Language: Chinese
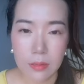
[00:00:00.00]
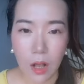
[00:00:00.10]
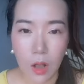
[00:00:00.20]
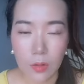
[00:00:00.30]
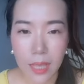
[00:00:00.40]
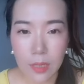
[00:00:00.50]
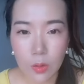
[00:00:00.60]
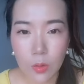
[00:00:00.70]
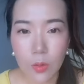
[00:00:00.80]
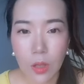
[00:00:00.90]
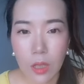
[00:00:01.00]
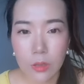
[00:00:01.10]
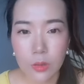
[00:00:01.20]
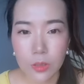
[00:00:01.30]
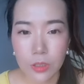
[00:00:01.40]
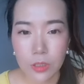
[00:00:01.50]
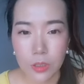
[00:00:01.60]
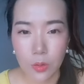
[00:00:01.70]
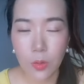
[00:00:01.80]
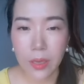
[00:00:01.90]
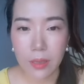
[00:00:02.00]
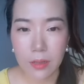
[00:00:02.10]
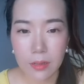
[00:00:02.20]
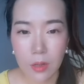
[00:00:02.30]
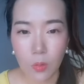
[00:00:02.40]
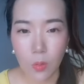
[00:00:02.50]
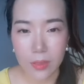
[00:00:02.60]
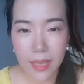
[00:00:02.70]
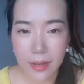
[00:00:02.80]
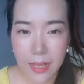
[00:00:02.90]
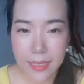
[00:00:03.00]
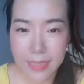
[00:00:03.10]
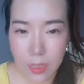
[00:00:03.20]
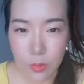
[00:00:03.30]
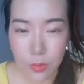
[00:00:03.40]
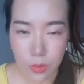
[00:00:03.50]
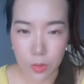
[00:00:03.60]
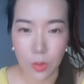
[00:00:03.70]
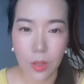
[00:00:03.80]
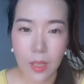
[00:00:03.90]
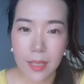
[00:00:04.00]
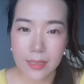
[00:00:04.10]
然后他都就是只会让我带着他下去的时候，